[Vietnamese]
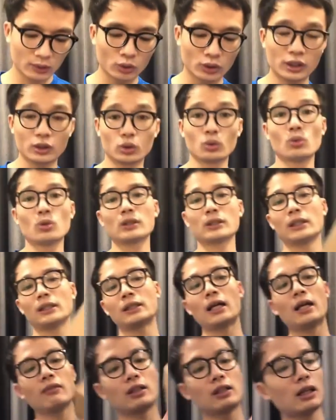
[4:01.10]
nội địa Trung Quốc sách
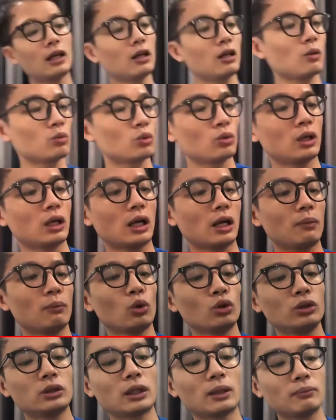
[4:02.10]
tay và giá gốc cũng là
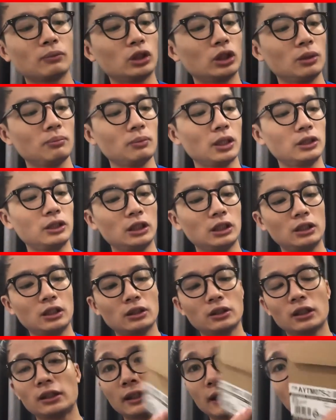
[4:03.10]
499 nhân
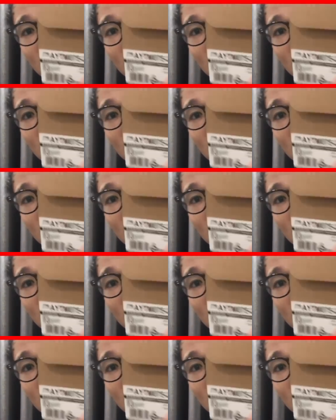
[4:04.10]
dân tệ